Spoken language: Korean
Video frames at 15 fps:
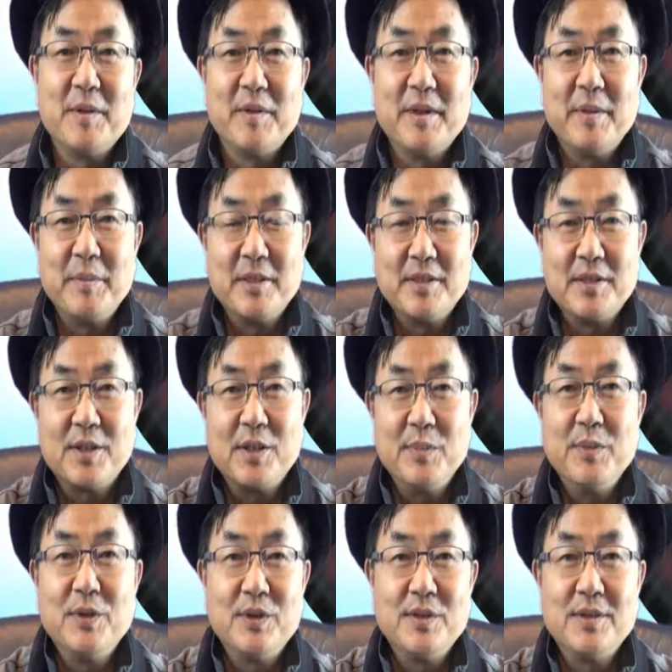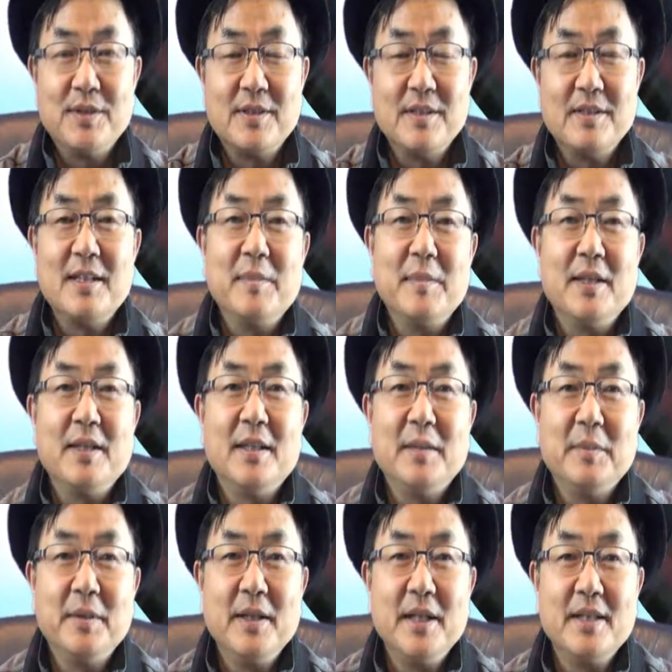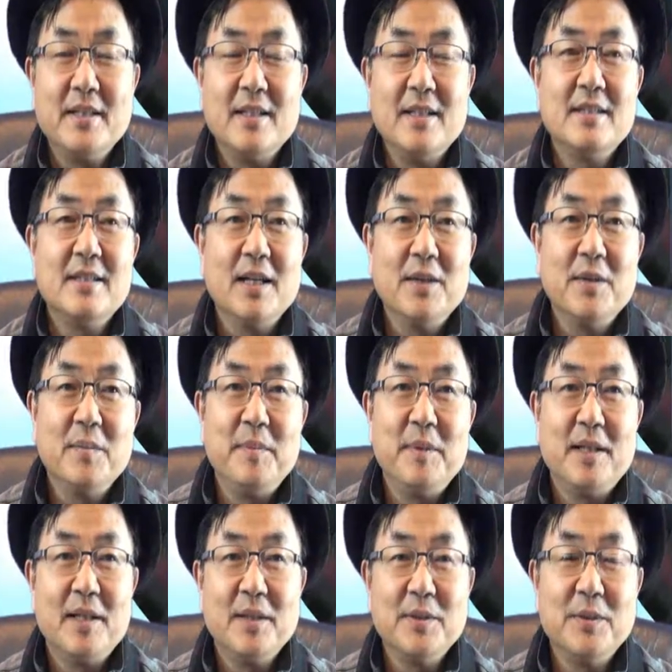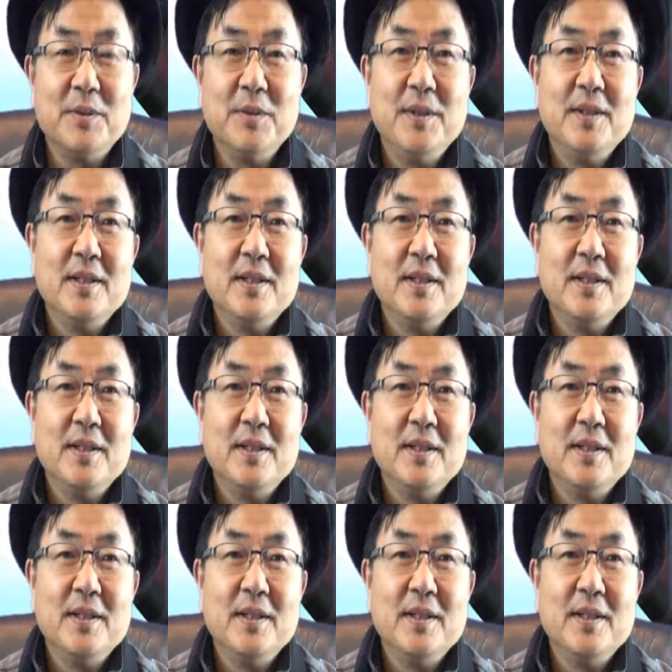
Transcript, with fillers: 왜냐하면 이것은 컴퓨터 시스템이기 때문에 제일 싼 것만 해도